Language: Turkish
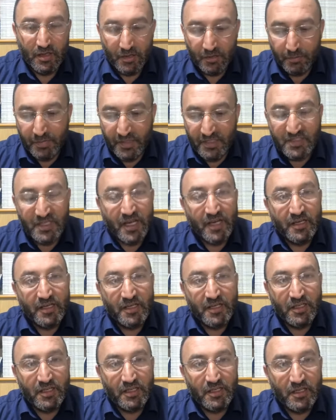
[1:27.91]

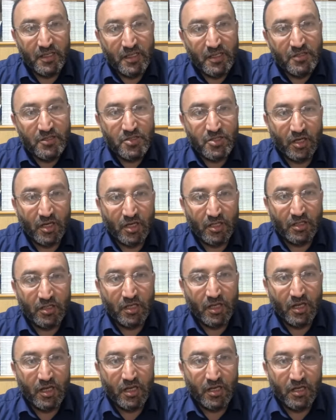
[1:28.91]
Bizleri
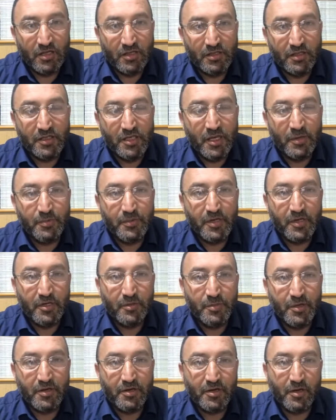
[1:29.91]
inşallah
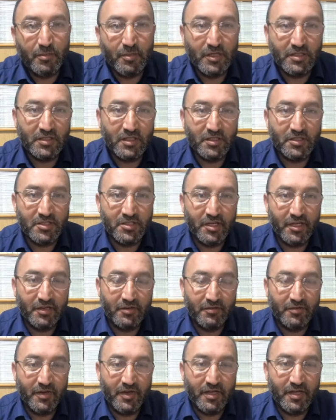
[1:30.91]
yepyeni bir Ramazan-ı
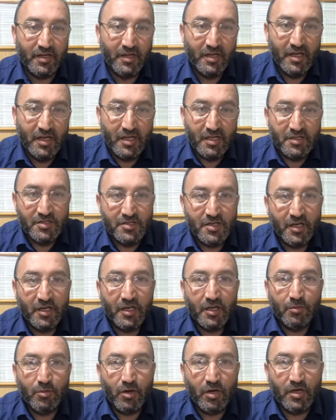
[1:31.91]
Şerife
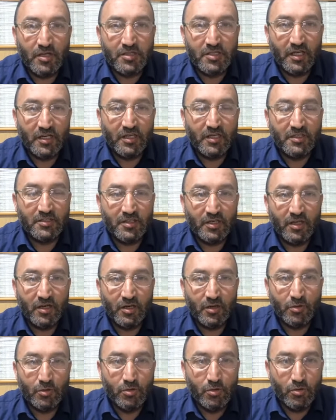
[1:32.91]
Cenab-ı Hak Celle
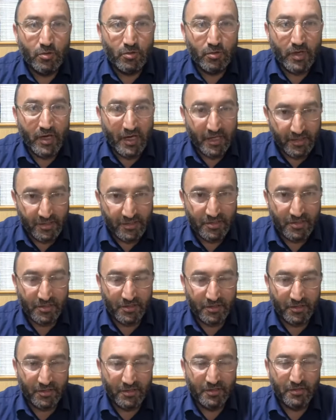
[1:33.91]
Celaluhu
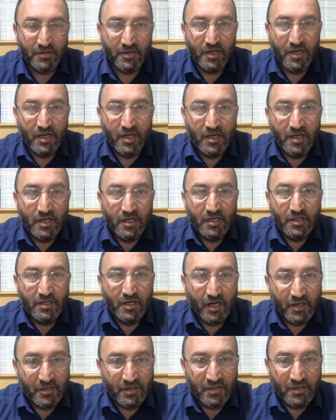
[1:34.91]
eriştirdi.
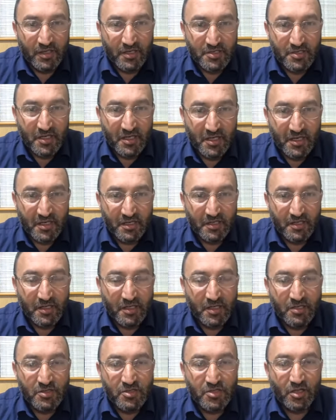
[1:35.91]
Yarın gece
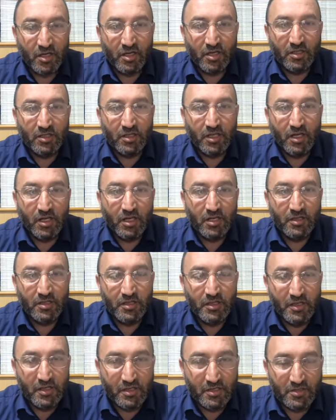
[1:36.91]
inşallah
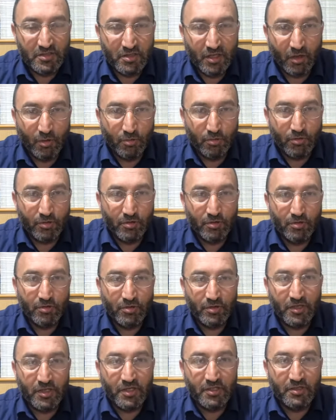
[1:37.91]
ilk sahuru
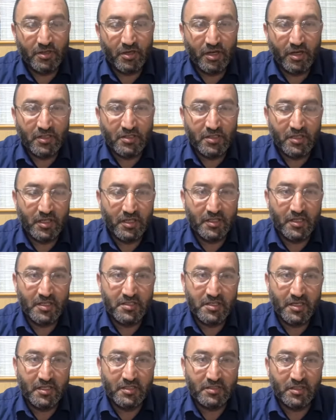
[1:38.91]
idrak
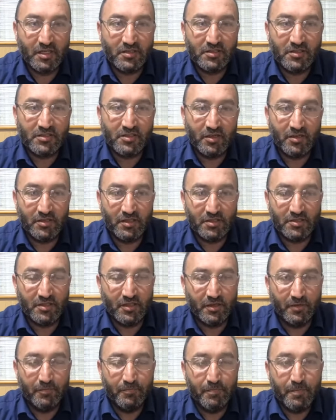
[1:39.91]
edeceğiz aziz
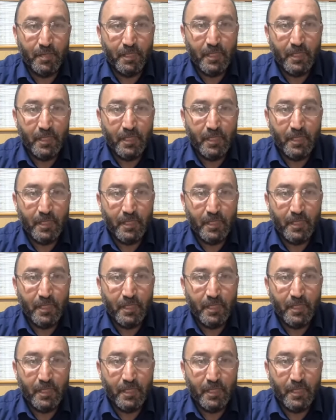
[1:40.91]
kardeşlerim.